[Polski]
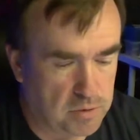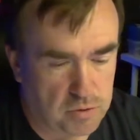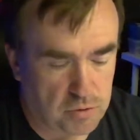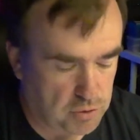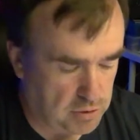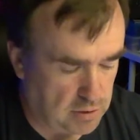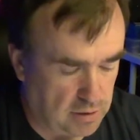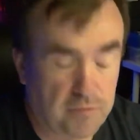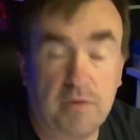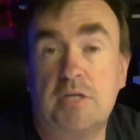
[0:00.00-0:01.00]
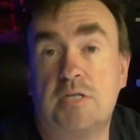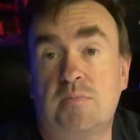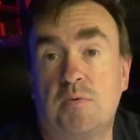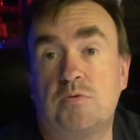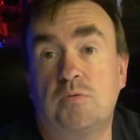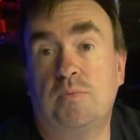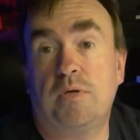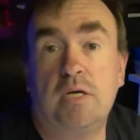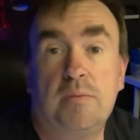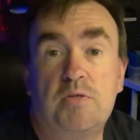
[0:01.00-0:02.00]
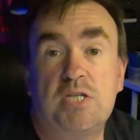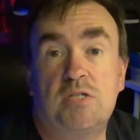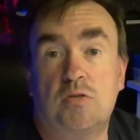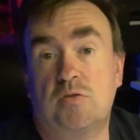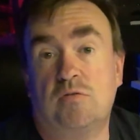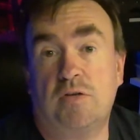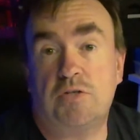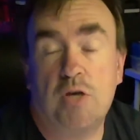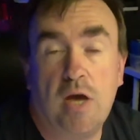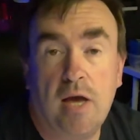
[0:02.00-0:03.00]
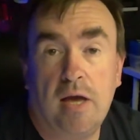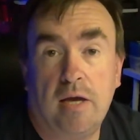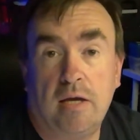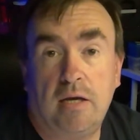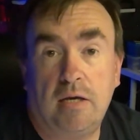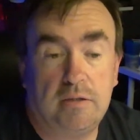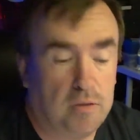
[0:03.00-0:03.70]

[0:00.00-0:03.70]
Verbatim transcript: czy to się da w jakiś sposób przystosować do